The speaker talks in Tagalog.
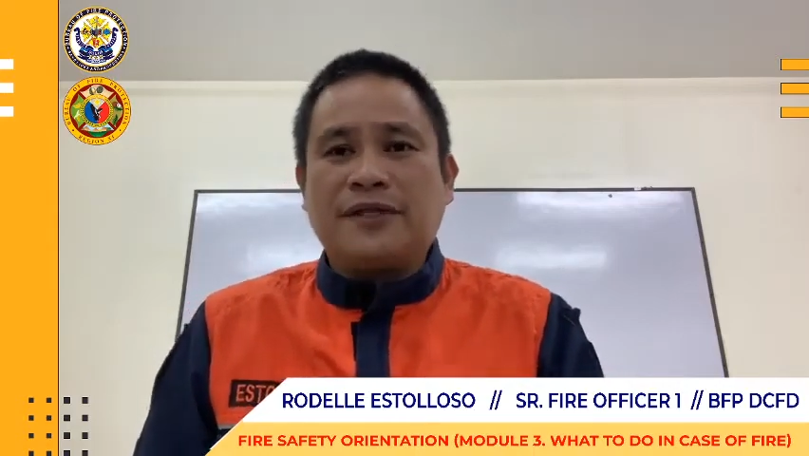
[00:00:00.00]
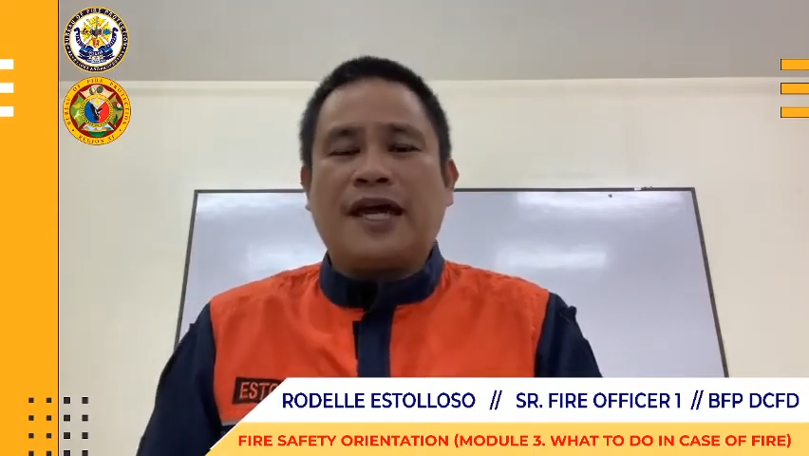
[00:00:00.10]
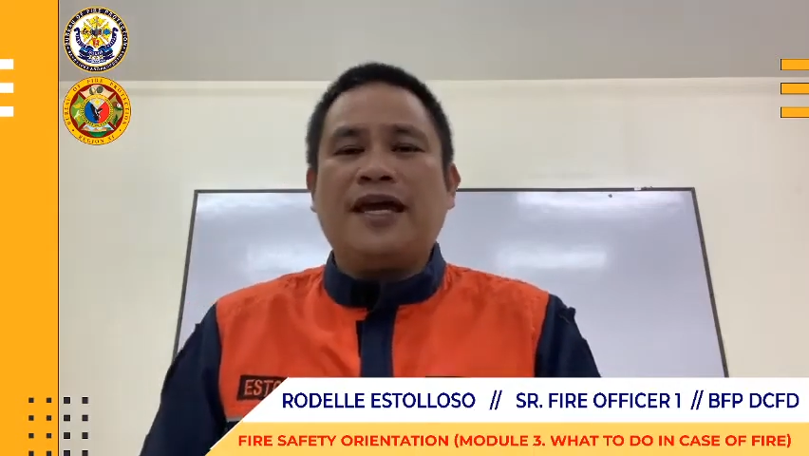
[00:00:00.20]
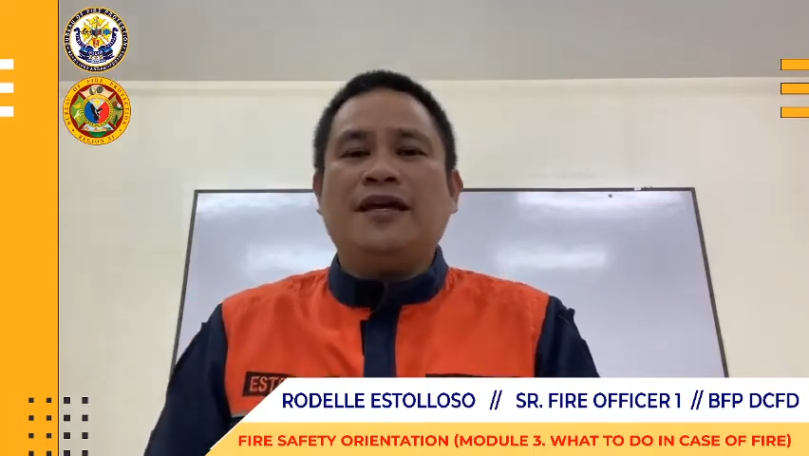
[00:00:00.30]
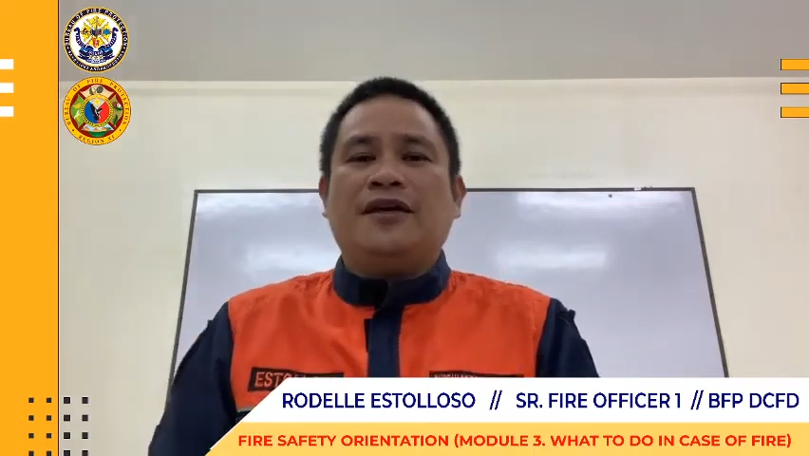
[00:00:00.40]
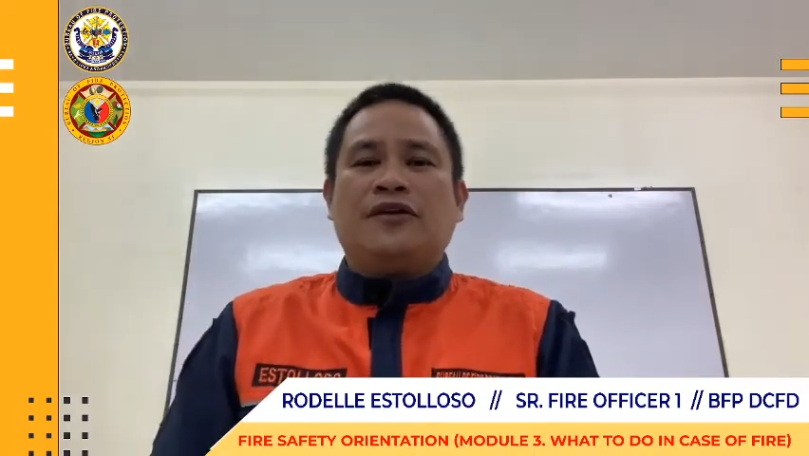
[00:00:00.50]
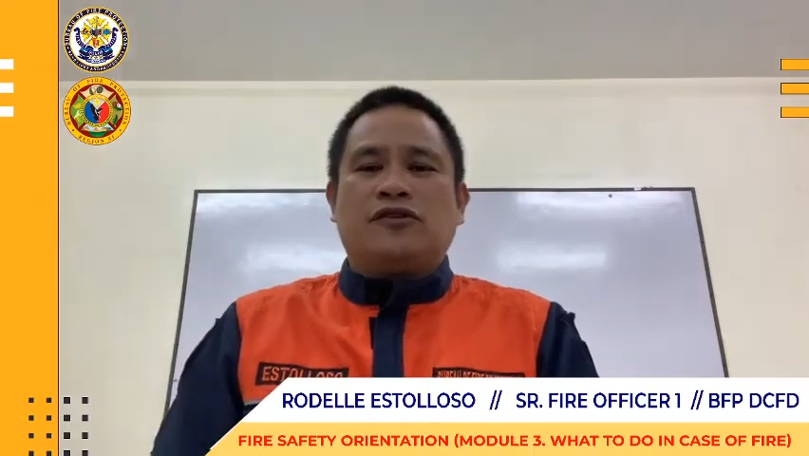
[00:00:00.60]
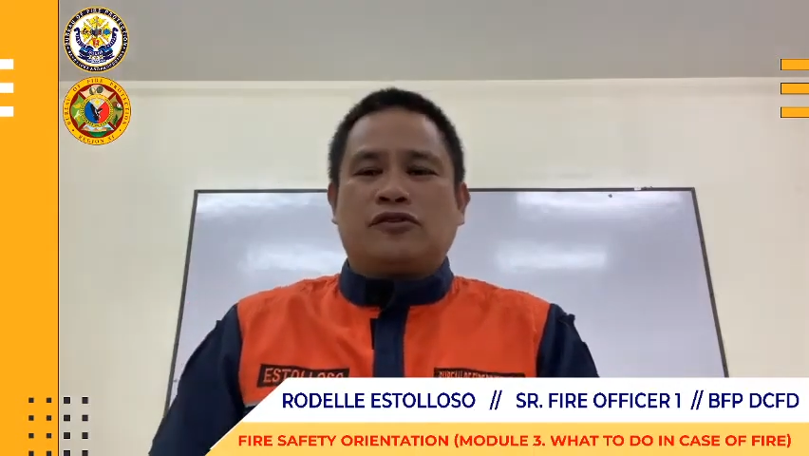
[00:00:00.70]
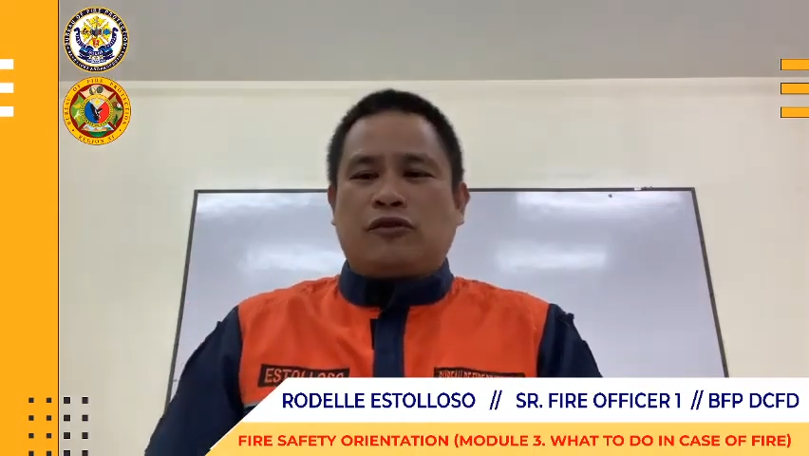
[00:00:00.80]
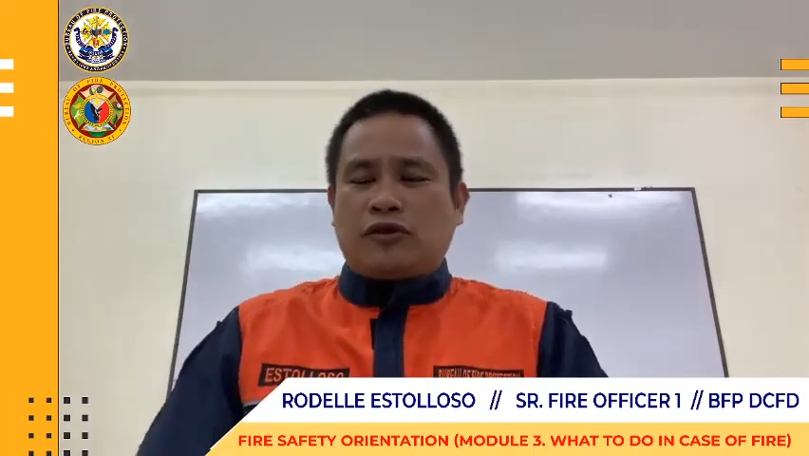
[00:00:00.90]
Okay?
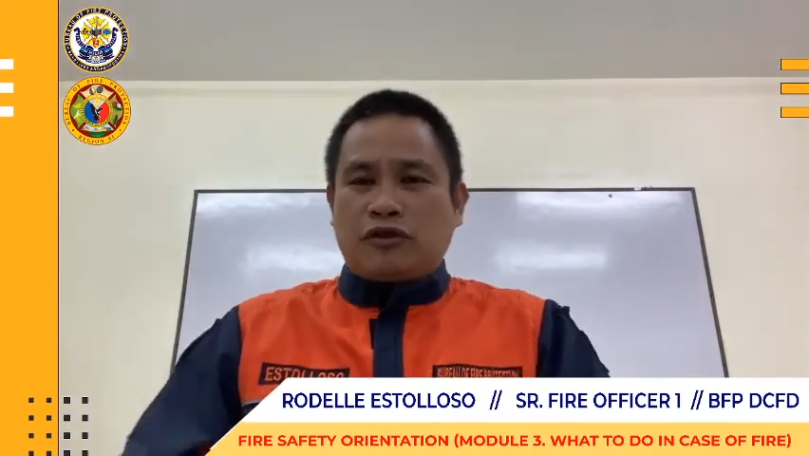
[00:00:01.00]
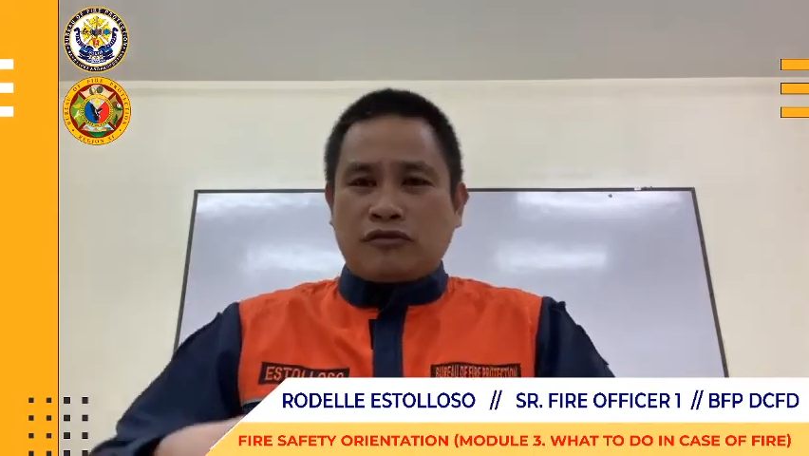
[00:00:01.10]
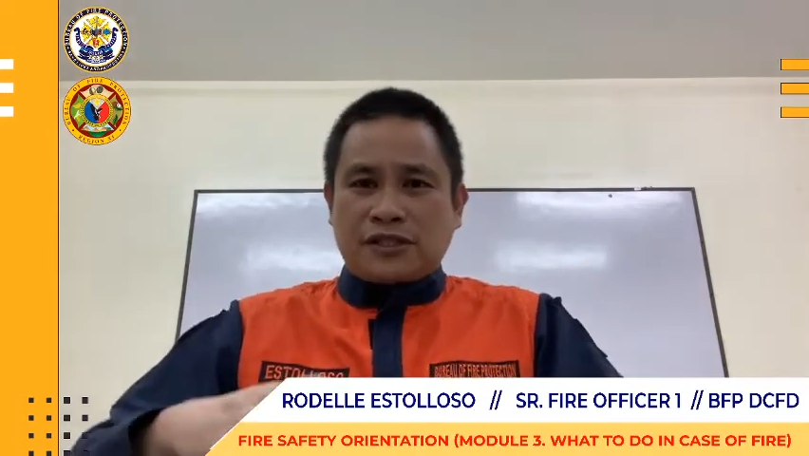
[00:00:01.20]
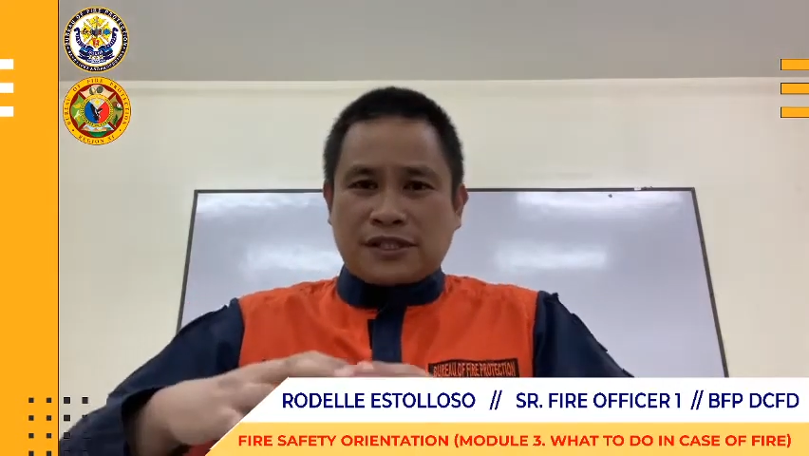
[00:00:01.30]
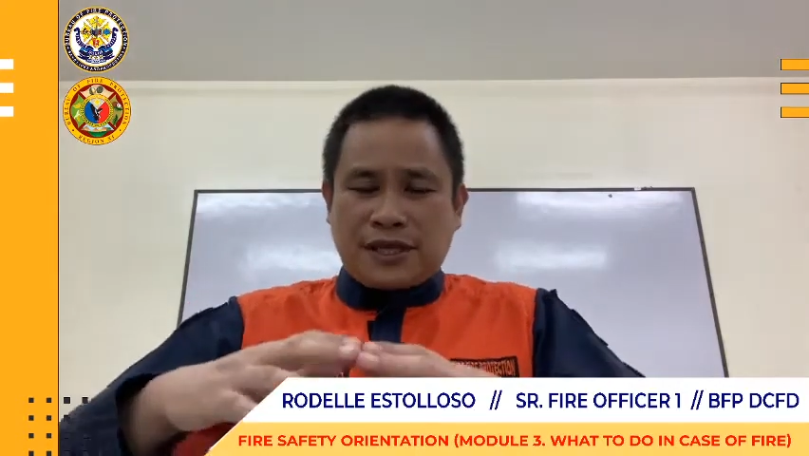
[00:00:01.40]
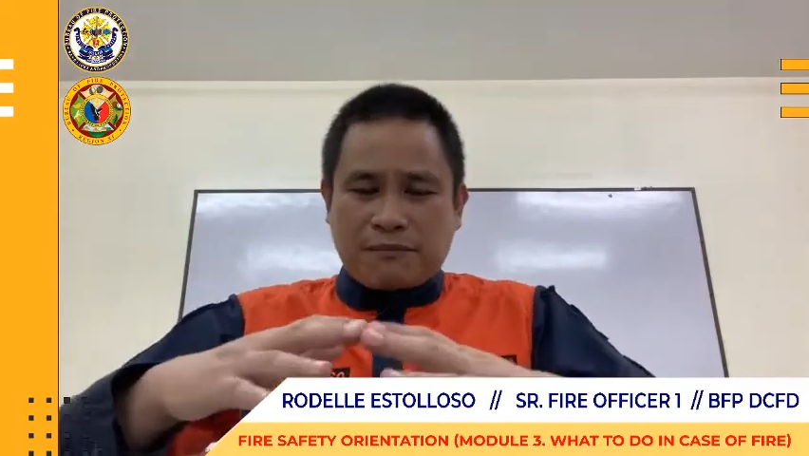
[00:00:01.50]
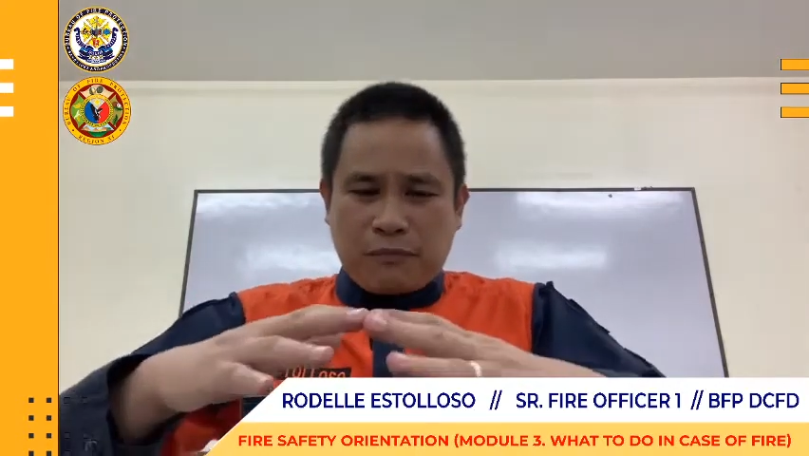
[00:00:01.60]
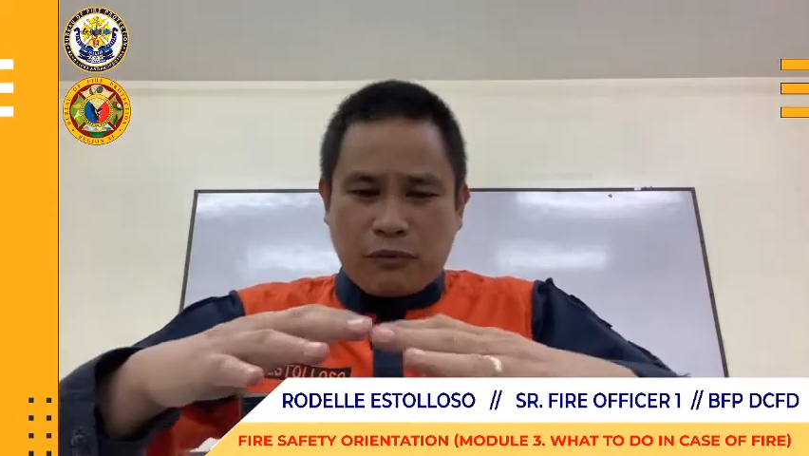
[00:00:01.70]
So, yun sa